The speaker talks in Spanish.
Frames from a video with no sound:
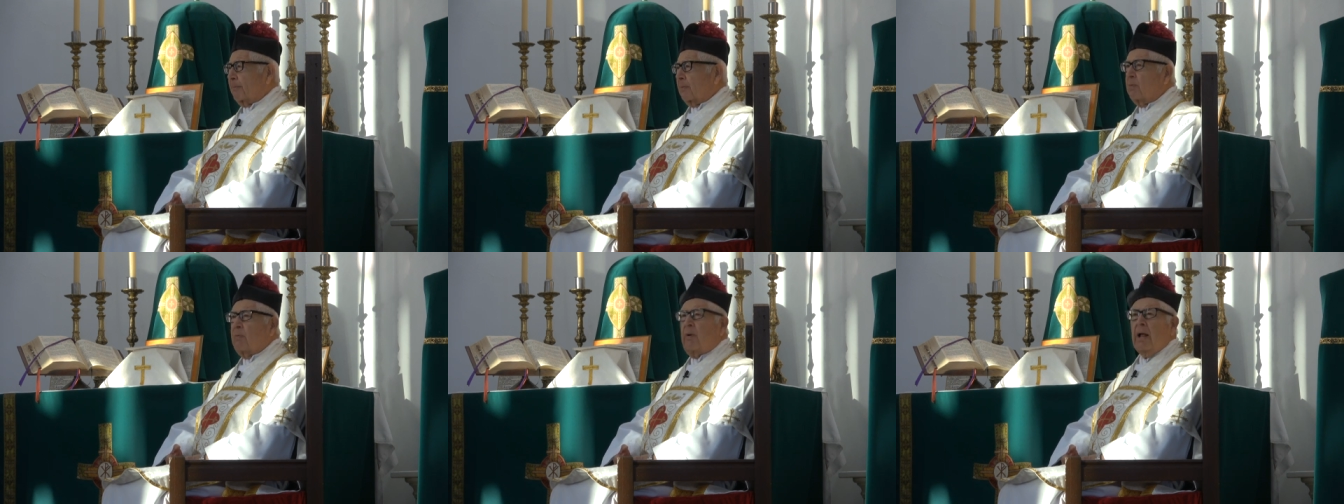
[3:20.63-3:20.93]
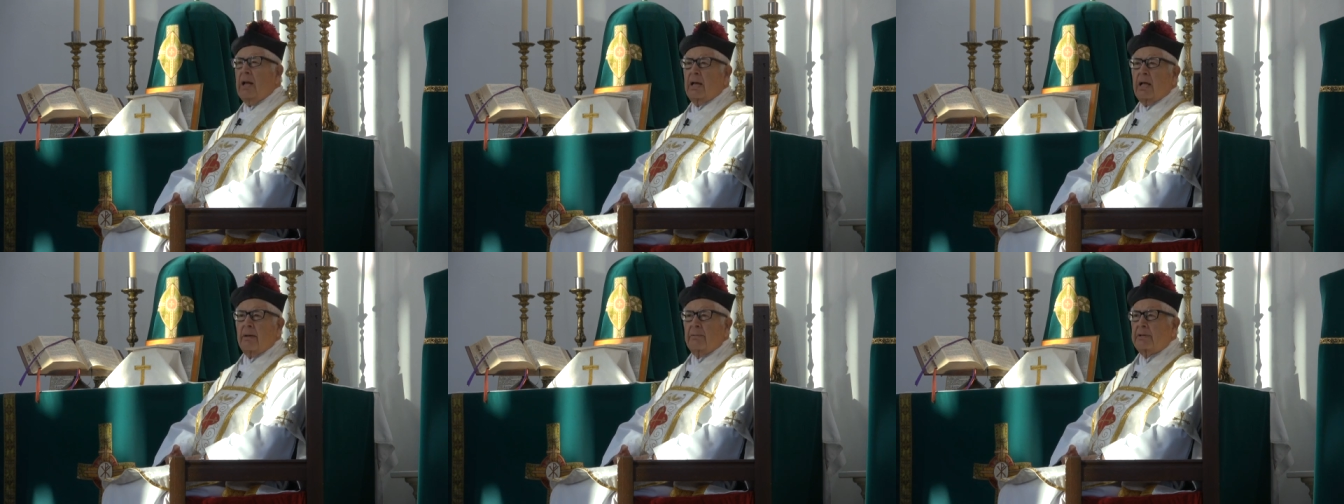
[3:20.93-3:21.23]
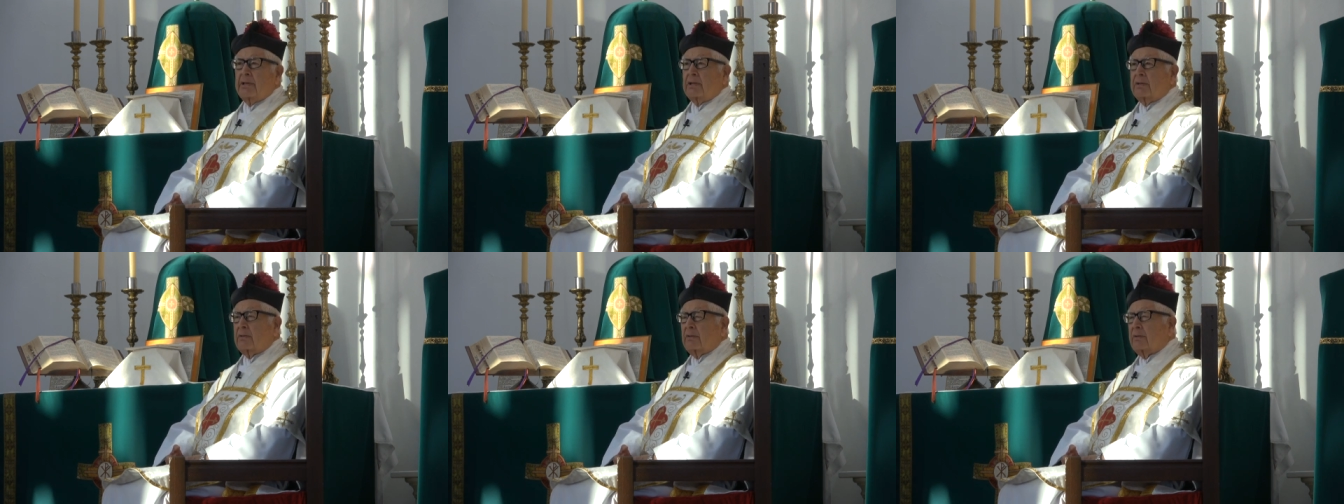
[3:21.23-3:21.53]
¿Cuál
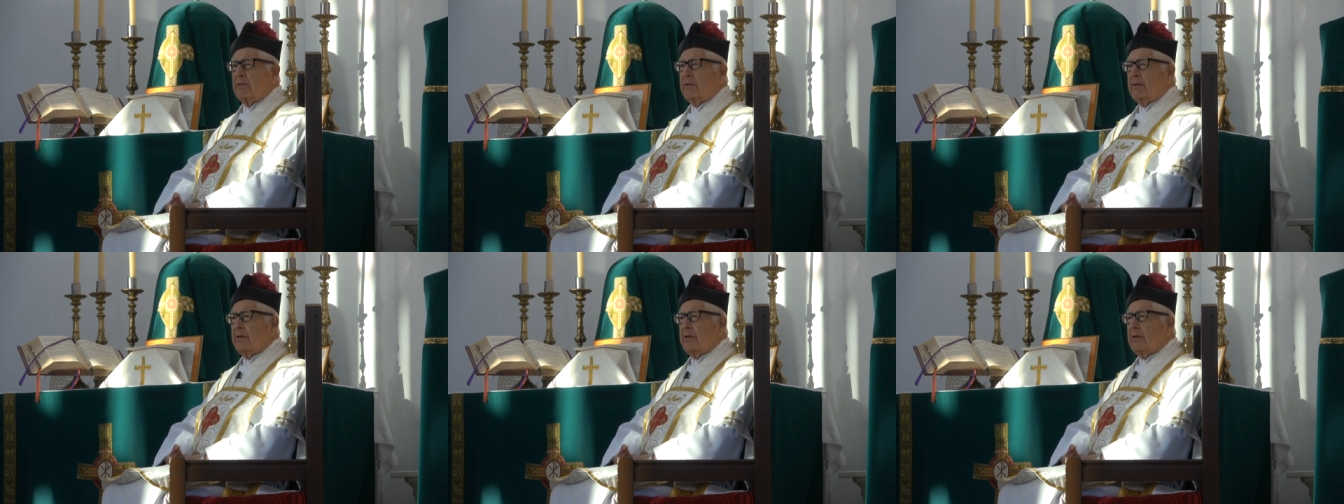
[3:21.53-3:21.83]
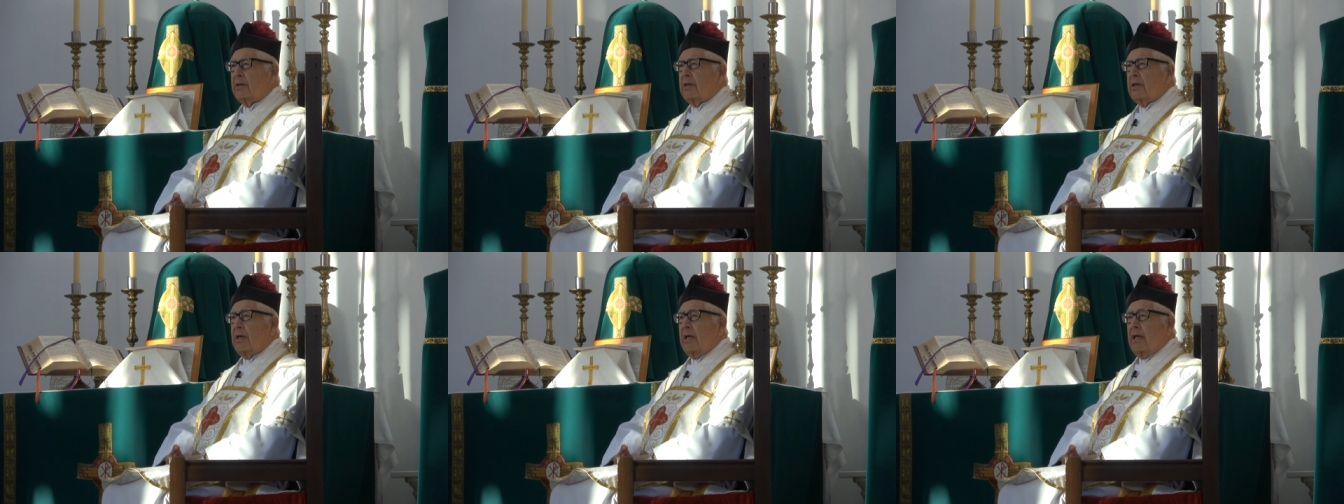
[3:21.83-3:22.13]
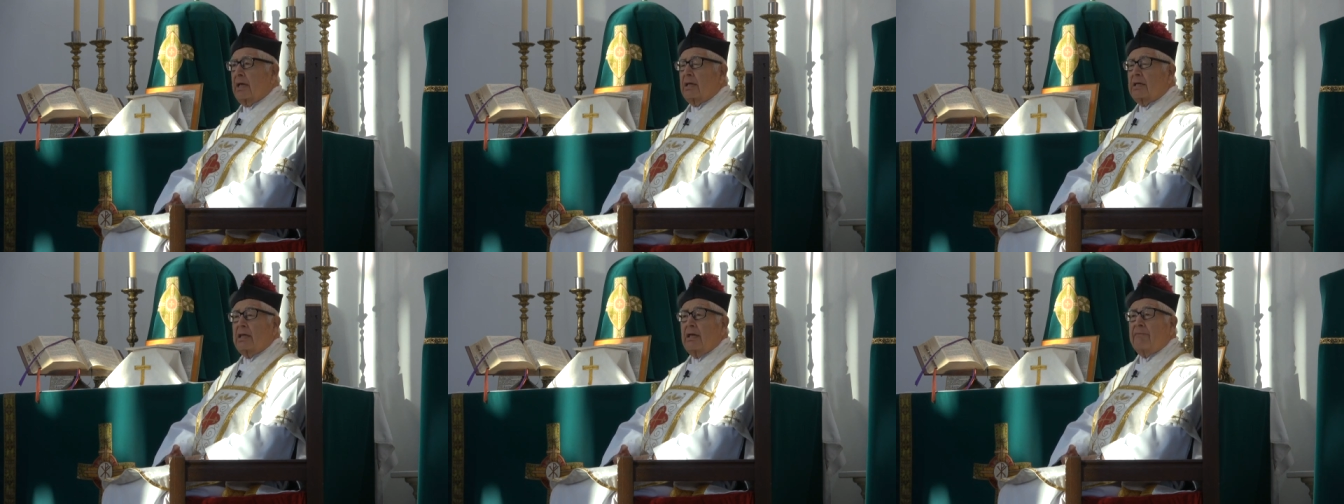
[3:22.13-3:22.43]
hábito?
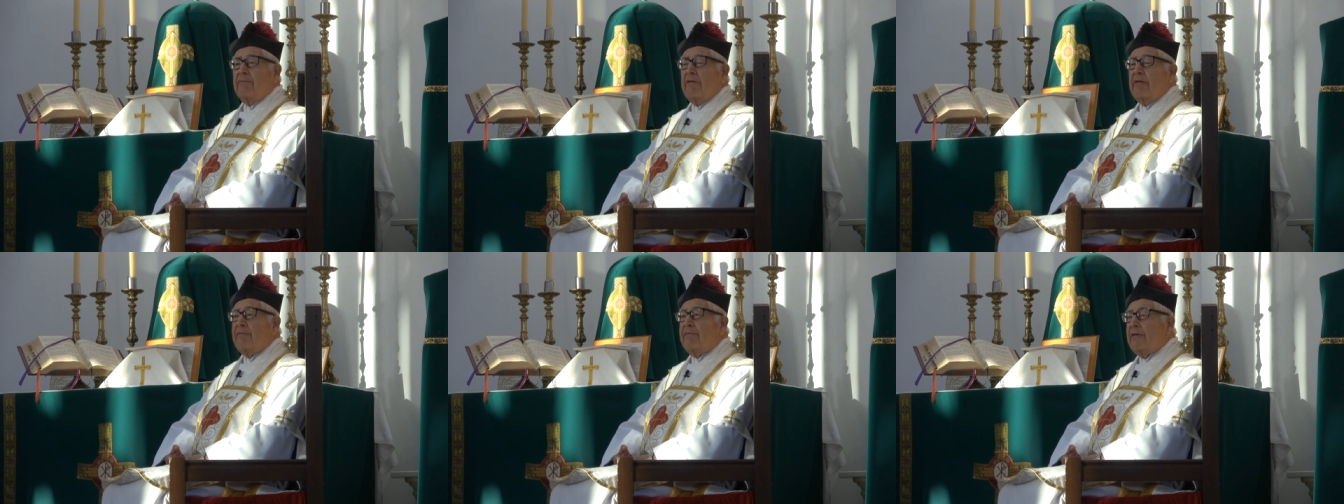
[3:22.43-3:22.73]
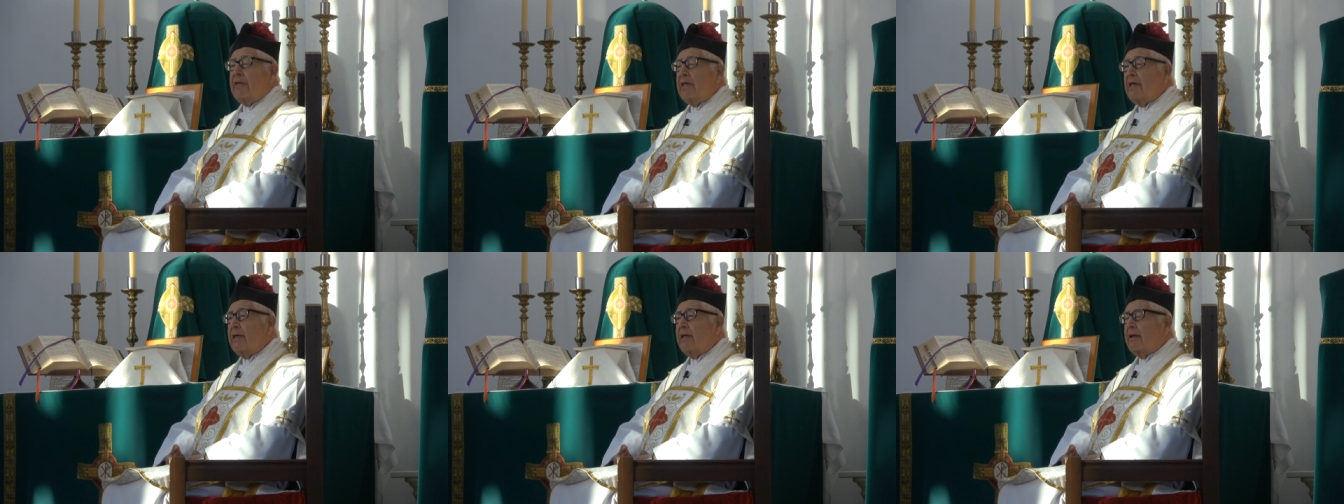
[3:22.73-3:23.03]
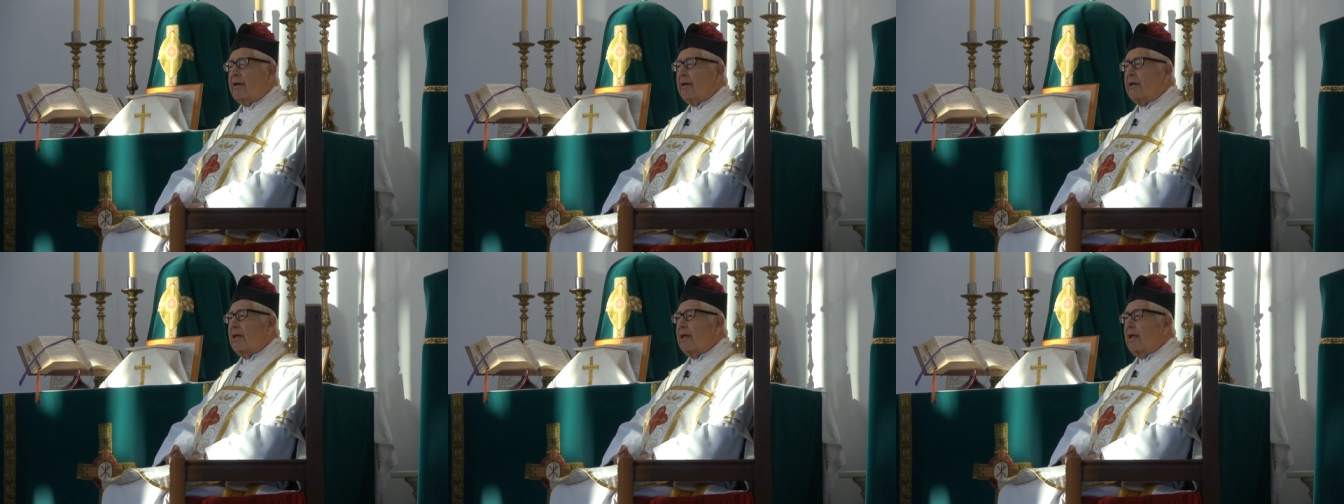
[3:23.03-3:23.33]
De
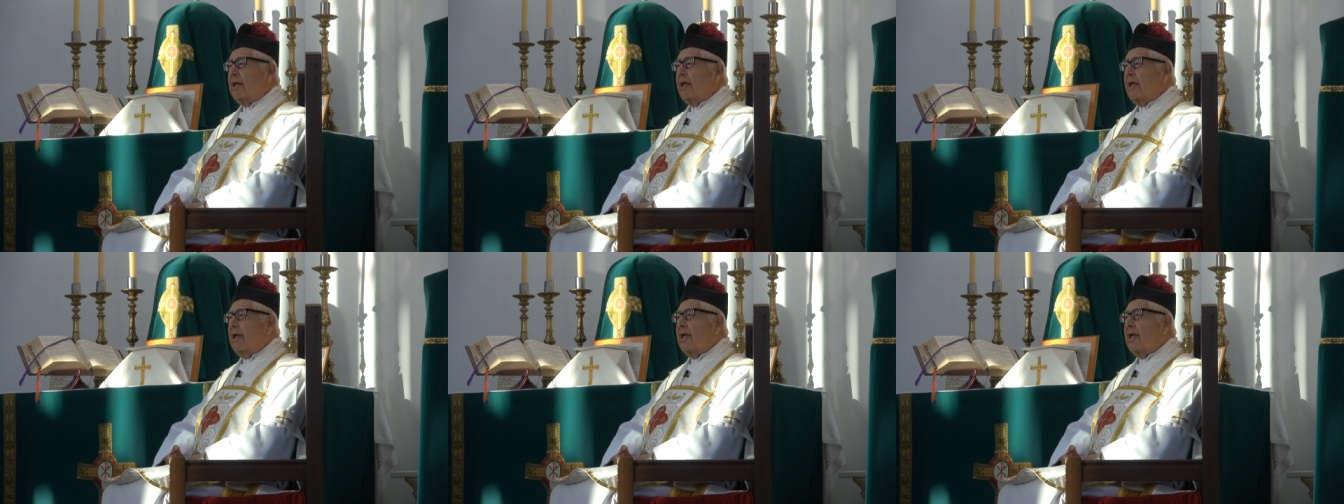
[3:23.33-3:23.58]
vivir